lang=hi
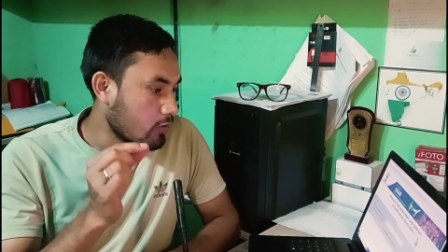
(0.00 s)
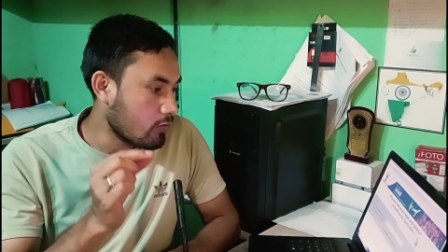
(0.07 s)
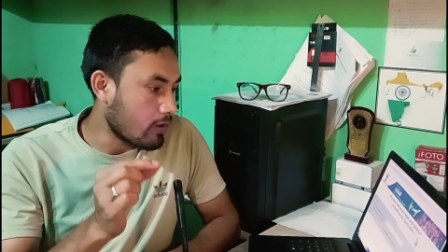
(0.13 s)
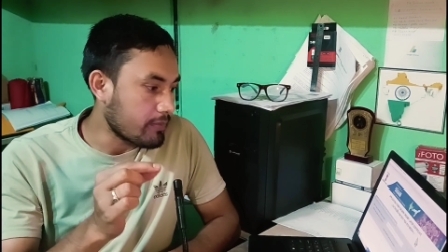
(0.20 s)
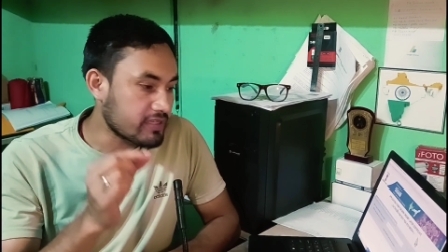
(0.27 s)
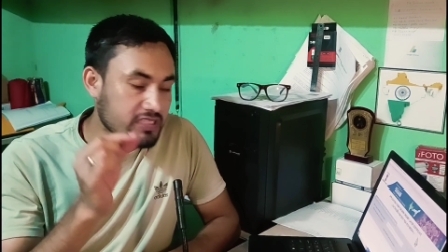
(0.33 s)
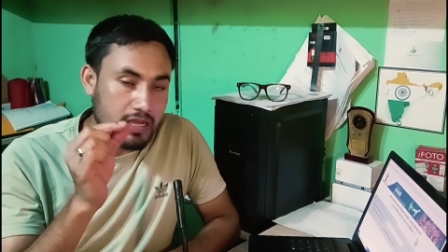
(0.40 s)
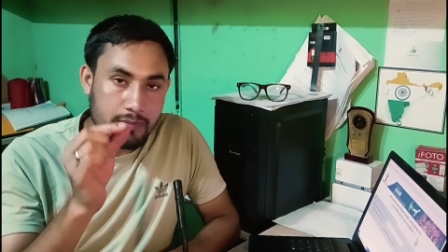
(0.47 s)

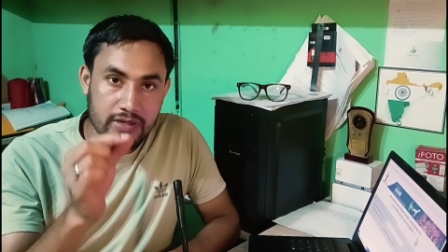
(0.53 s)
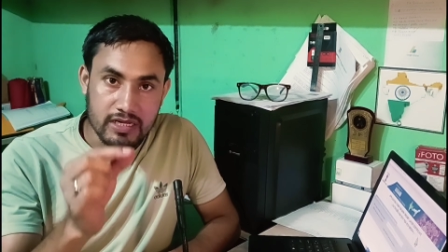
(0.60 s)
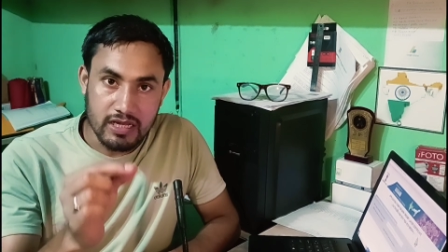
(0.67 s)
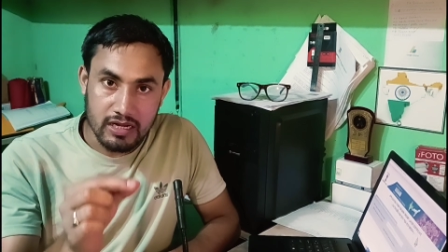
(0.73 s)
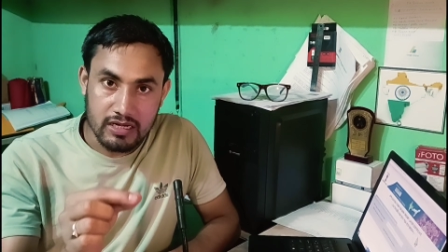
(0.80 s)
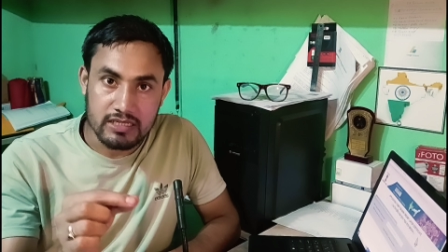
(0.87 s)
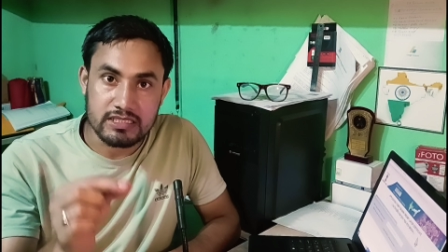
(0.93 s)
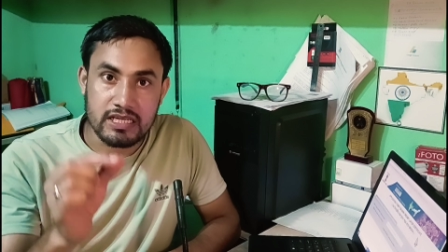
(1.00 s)
वहाँ में सबमिट
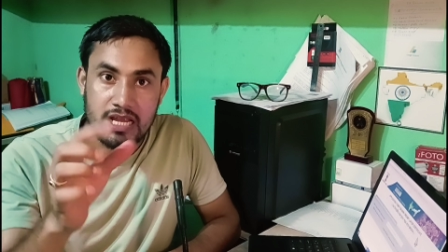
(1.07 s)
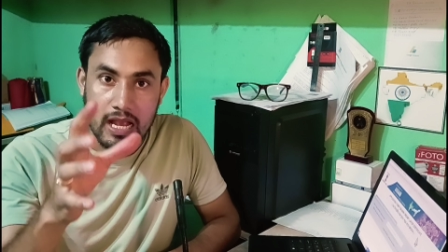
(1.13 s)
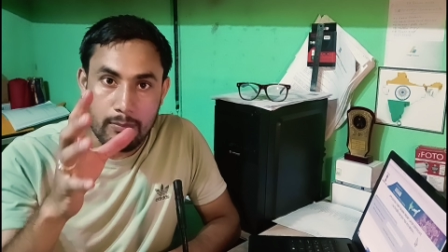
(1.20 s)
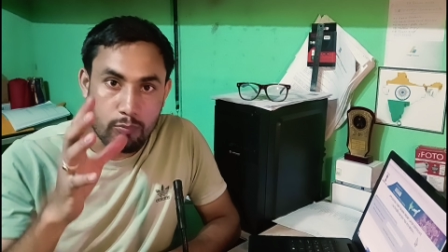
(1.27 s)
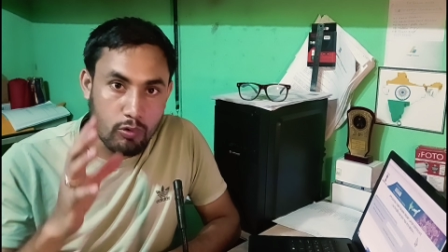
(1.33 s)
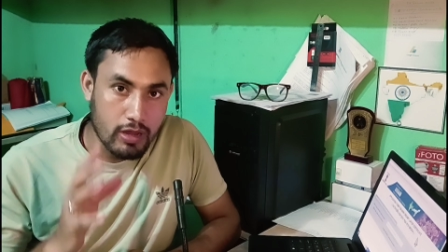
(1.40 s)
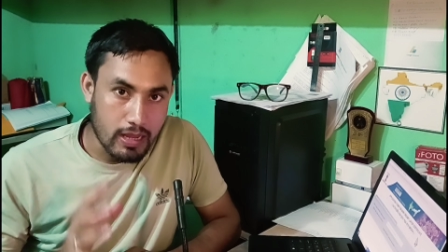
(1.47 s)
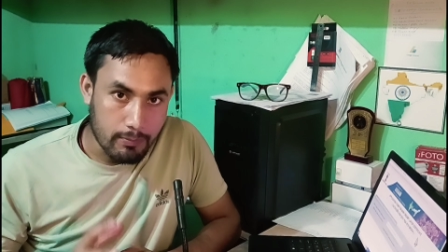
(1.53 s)
करने से ही
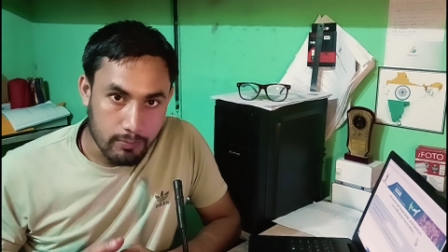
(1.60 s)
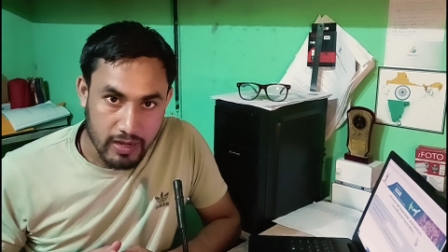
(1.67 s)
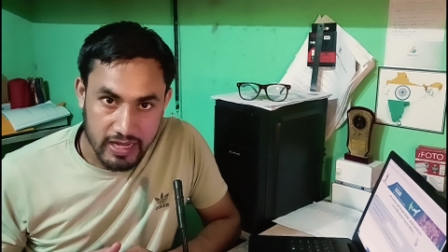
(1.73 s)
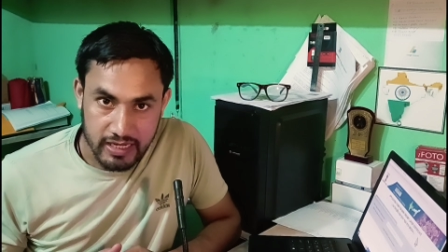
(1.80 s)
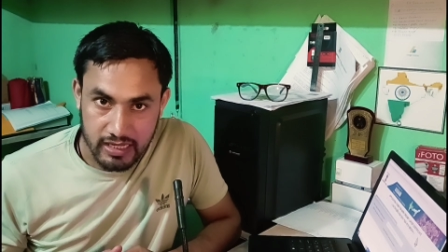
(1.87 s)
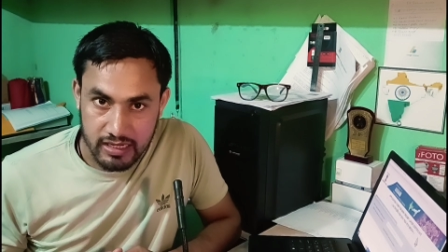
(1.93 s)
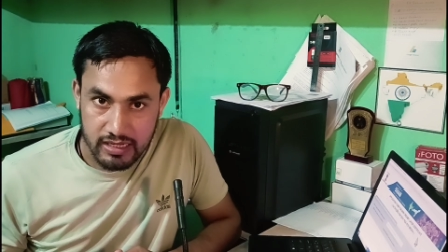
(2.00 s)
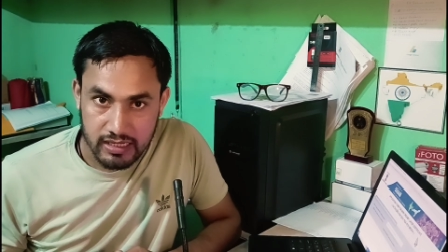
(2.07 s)
आपको
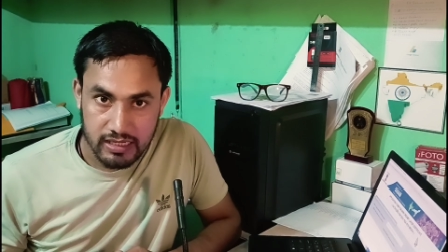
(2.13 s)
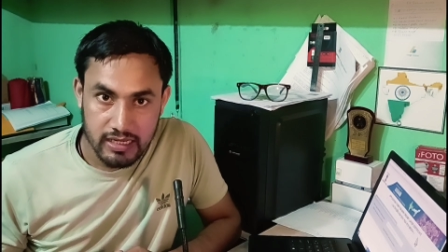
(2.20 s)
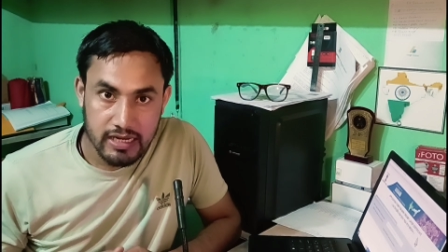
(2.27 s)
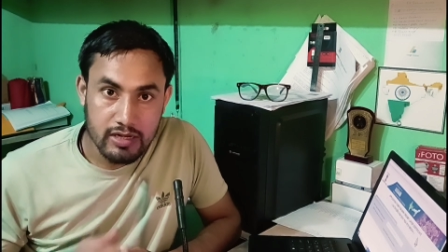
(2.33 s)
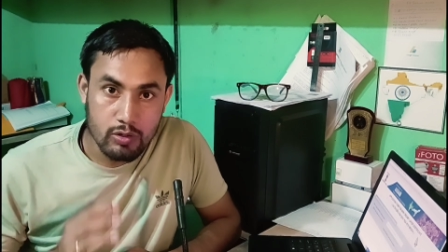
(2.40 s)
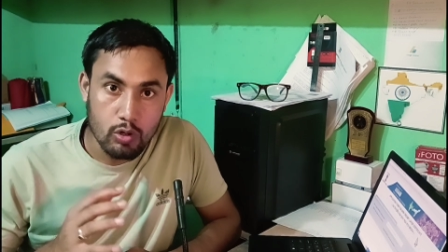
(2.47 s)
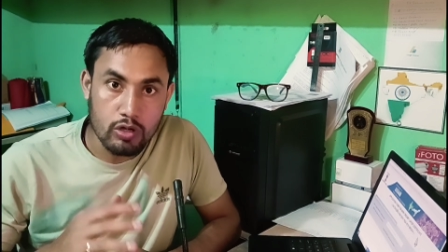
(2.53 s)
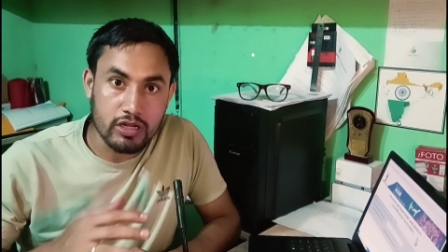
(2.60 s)
अप्लाई करने के
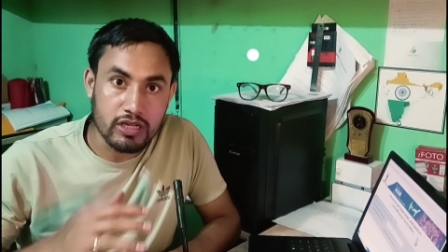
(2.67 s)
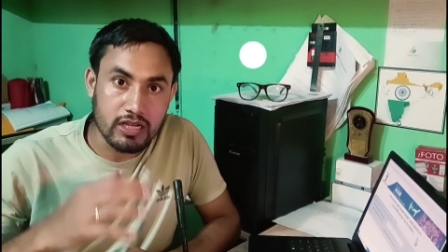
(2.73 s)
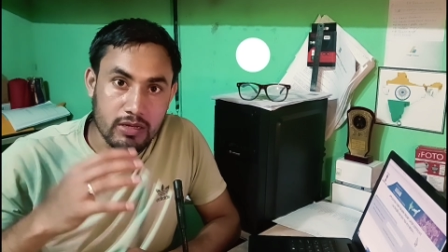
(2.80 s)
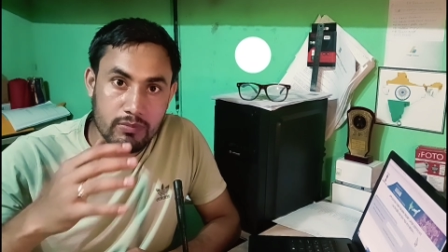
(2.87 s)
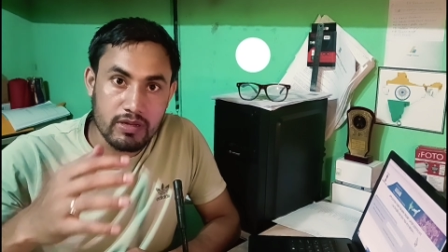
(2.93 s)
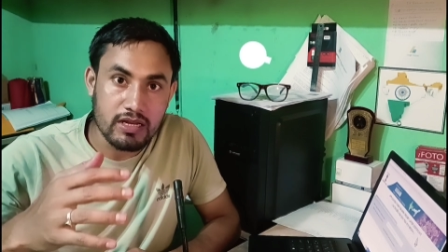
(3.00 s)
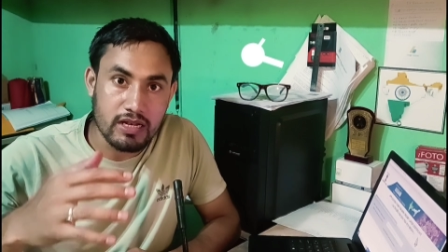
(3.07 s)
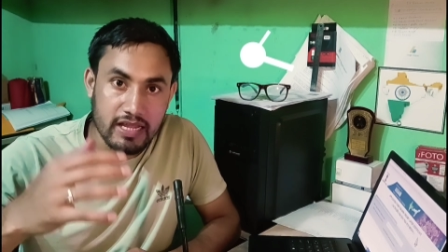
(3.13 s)
लिए नॉन
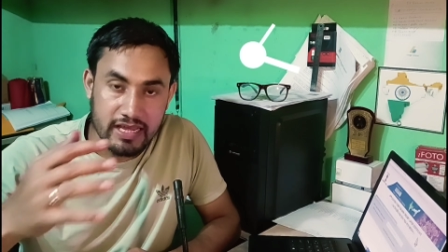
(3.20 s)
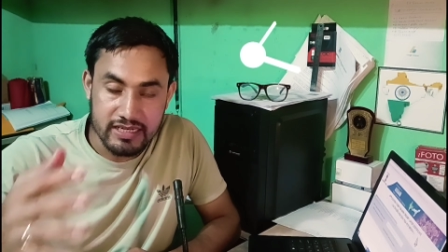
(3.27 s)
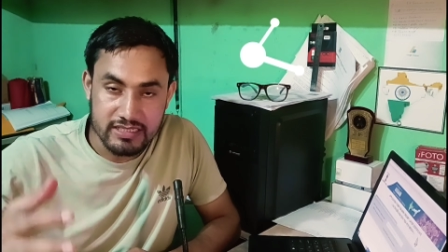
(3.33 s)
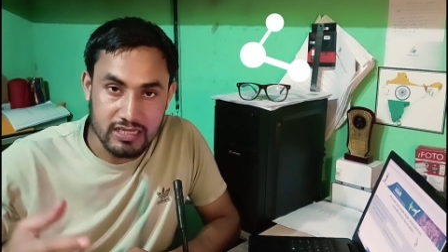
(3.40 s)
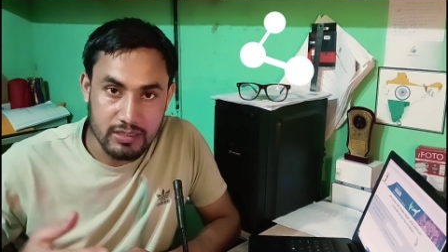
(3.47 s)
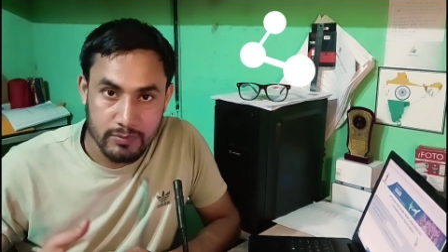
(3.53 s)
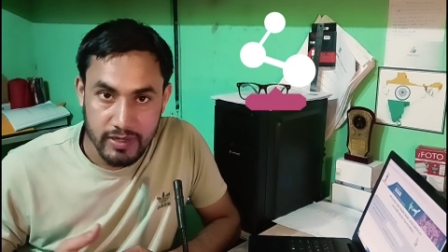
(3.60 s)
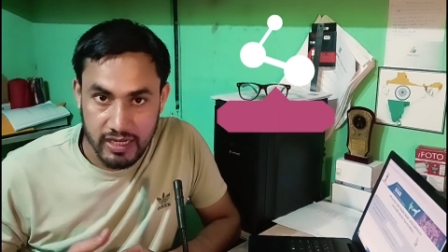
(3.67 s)
क्रीमी लेयर
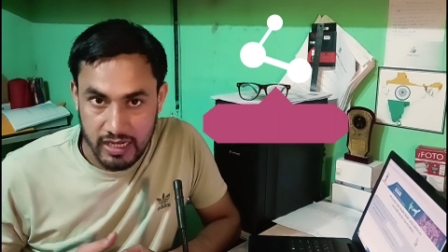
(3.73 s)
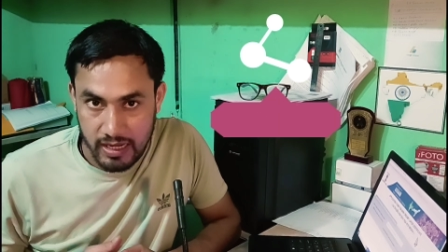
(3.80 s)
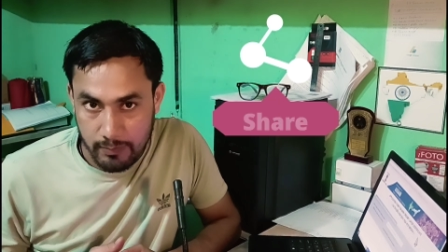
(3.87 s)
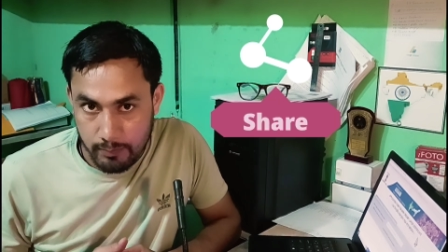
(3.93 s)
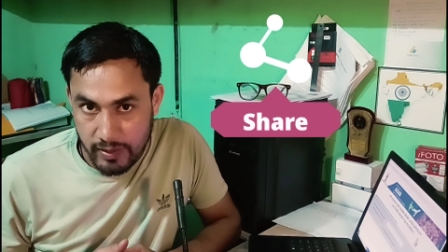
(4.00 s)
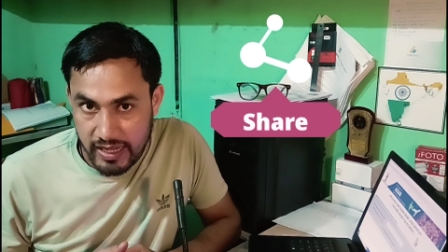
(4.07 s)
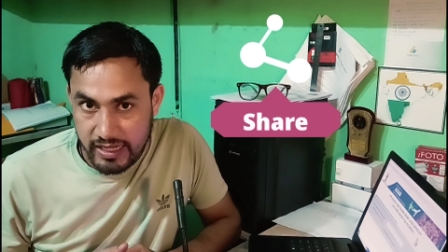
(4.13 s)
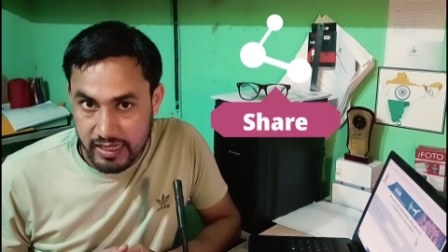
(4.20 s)
सर्टिफिकेट
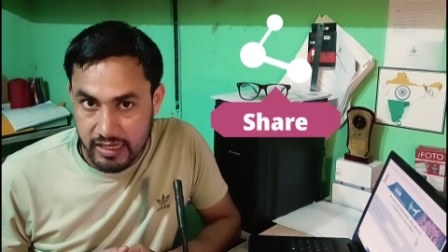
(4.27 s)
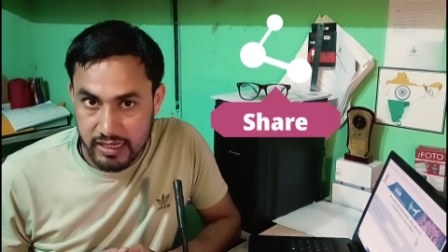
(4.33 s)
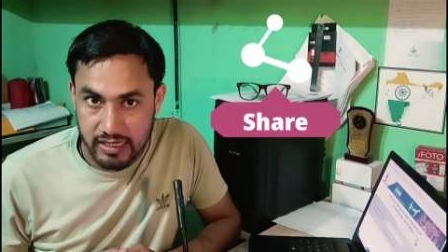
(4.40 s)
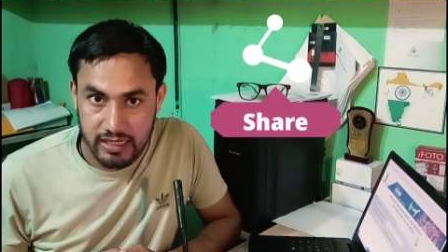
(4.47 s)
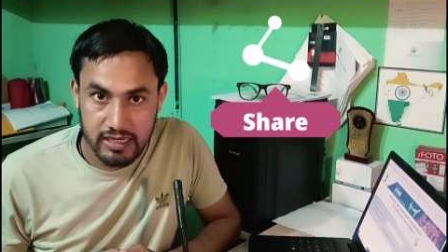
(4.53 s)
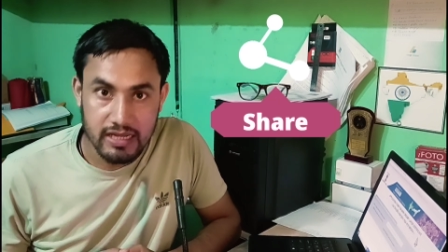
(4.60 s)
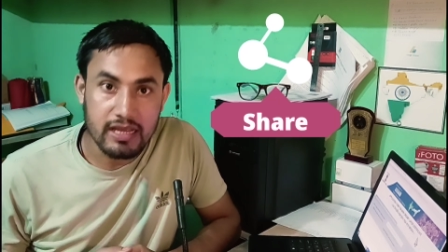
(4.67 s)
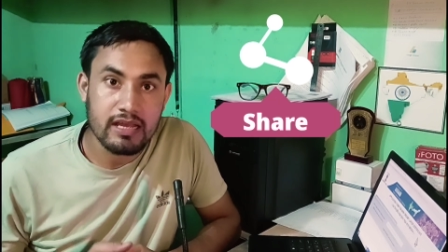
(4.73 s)
अप्लाई करने
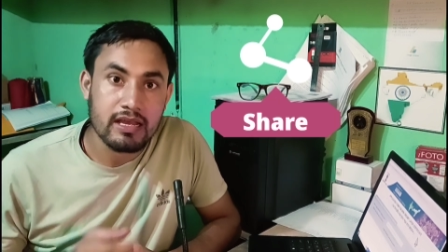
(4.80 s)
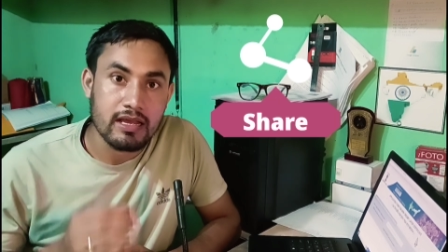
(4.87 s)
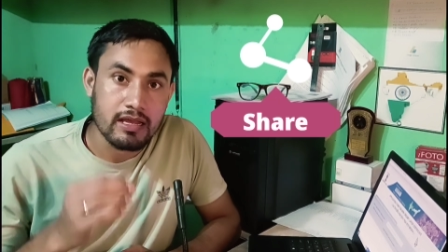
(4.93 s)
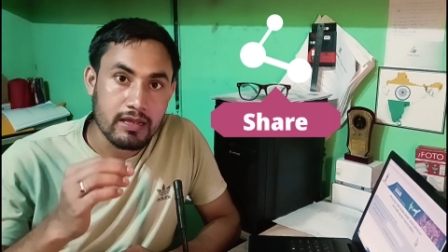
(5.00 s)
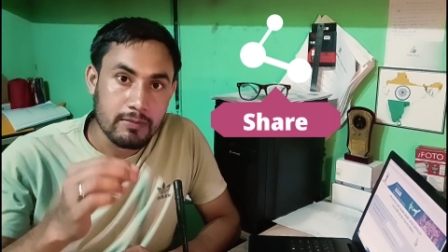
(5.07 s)
के लिए